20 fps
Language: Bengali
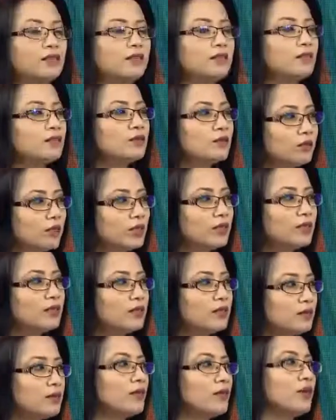থাকে যে এটা
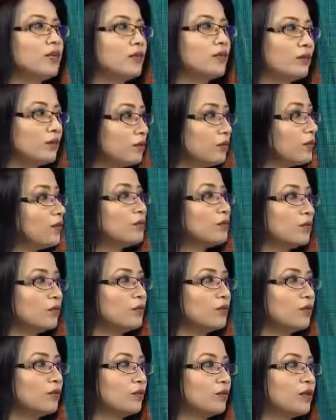সোরিয়াসিস বলে এক ধরনের
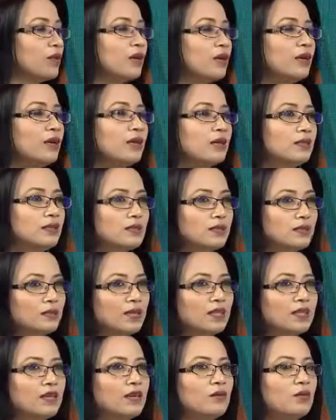চর্মরোগ যেটা
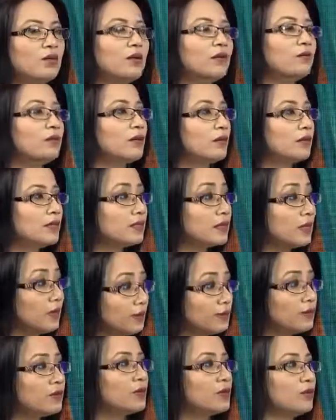মাথায় হলে আমরা
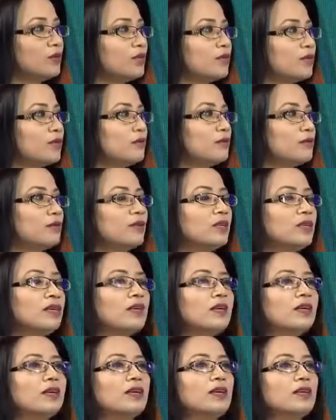স্ক্যাল্প সোরিয়াসিস বলি
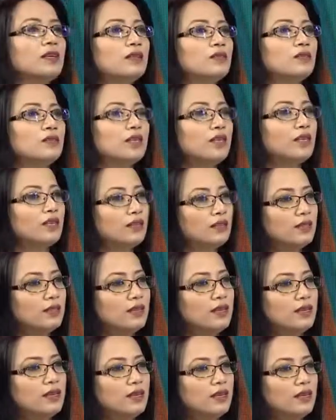তো
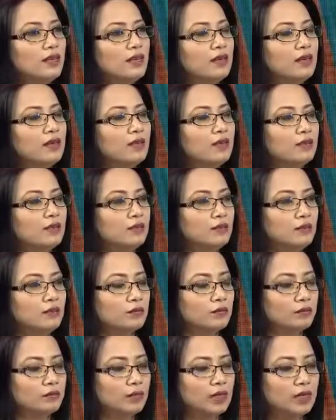সেক্ষেত্রে এই
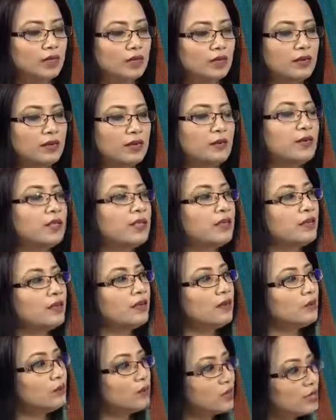মানে গিরা
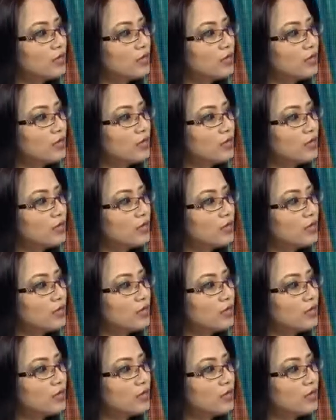ব্যথাটা